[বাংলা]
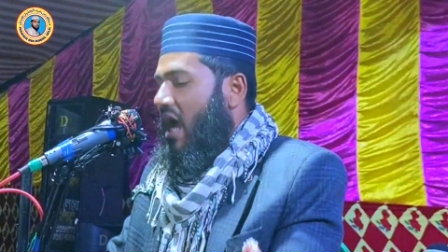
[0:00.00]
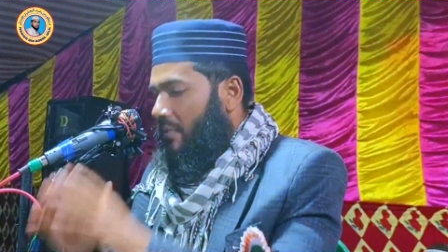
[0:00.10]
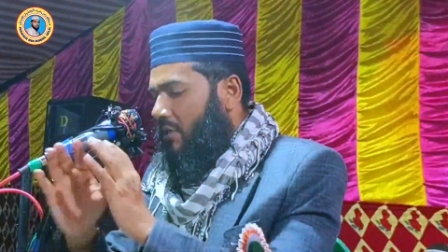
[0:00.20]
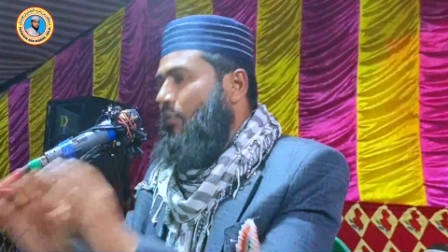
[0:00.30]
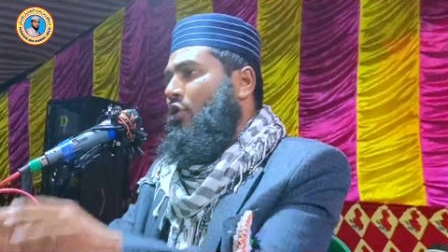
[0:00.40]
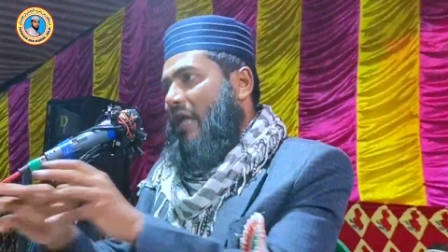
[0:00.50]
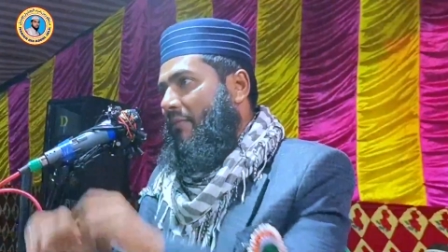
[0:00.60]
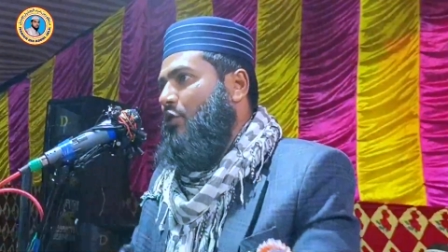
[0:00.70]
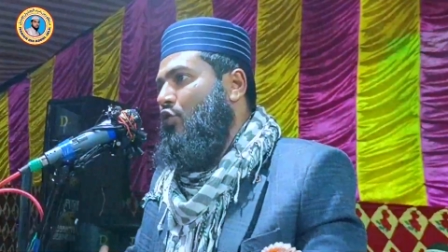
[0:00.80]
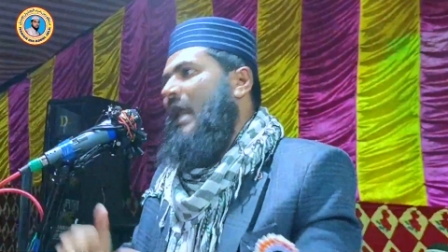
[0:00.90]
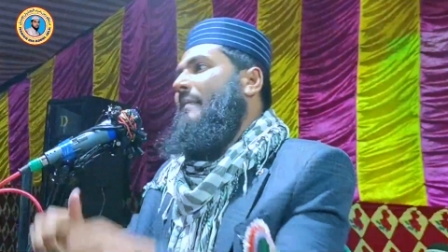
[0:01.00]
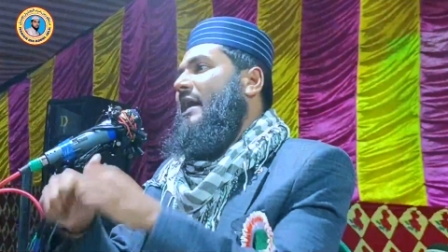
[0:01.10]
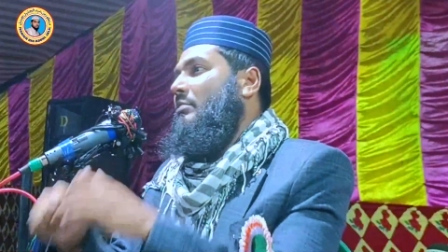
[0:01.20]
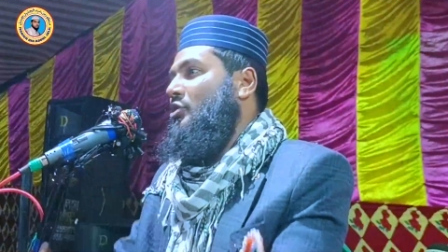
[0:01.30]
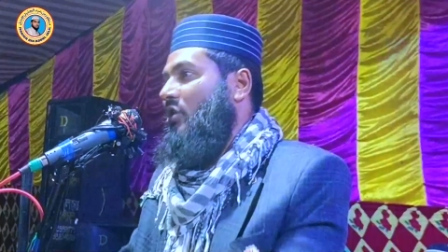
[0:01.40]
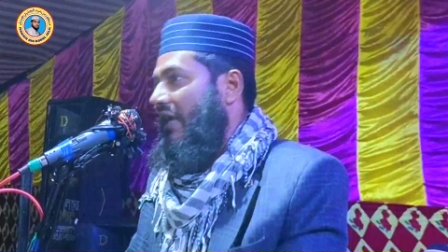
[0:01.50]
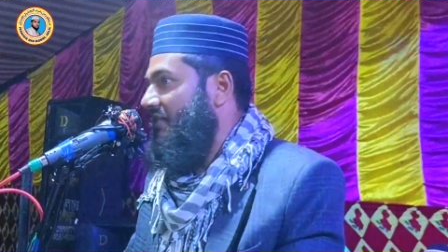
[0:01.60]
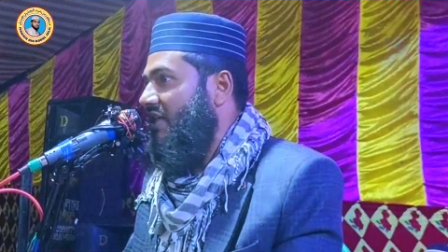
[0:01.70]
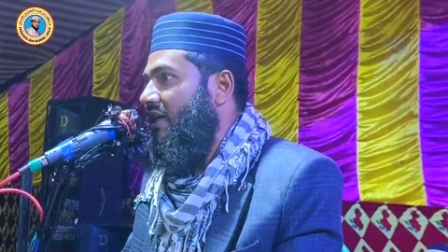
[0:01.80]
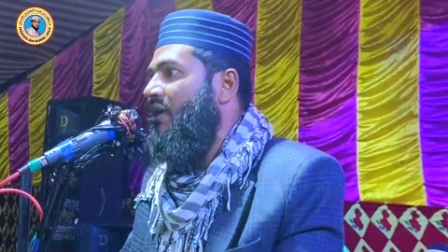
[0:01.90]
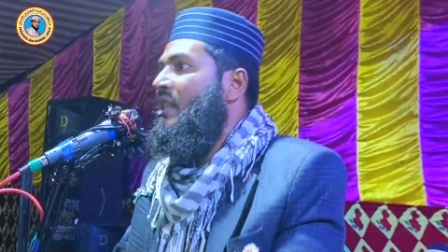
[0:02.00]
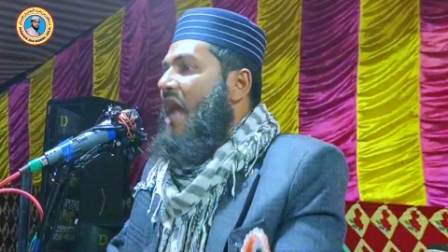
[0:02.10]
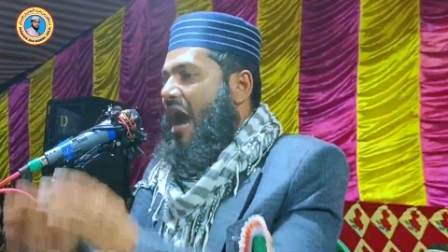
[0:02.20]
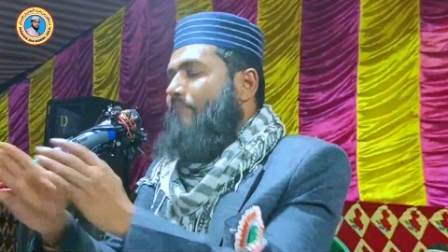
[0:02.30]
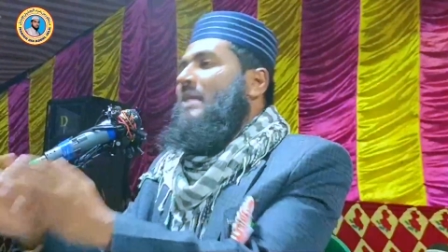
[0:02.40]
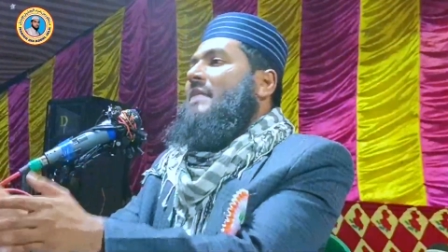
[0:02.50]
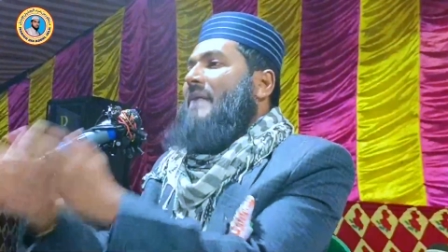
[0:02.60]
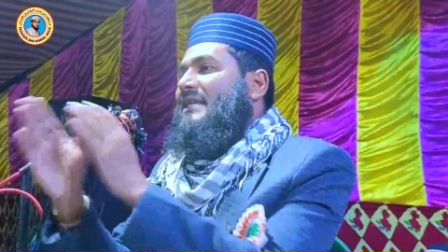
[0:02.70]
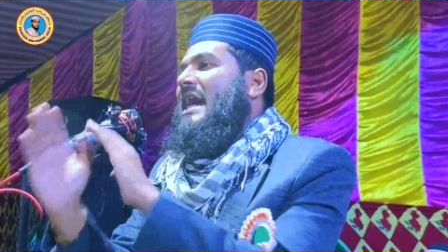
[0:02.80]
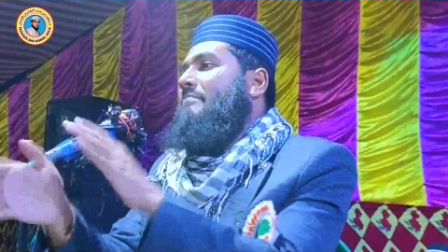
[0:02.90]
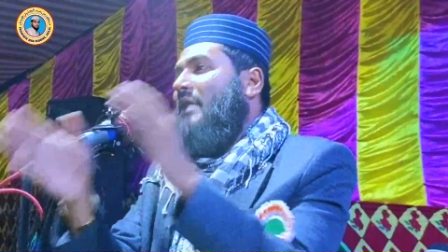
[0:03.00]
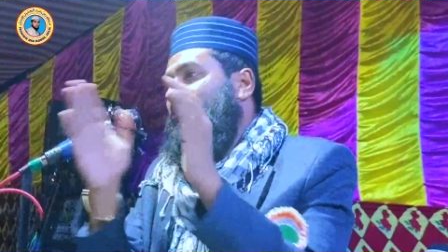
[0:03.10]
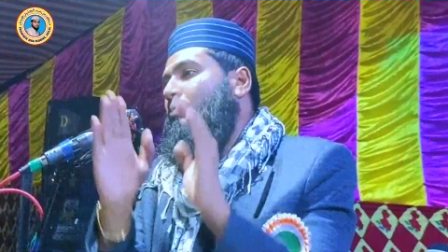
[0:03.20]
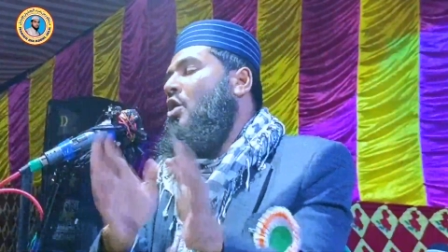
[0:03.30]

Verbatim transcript: আমার বোন আমার দুলাবাইয়ের ভিতরে আছে আপনার বেটা আপনার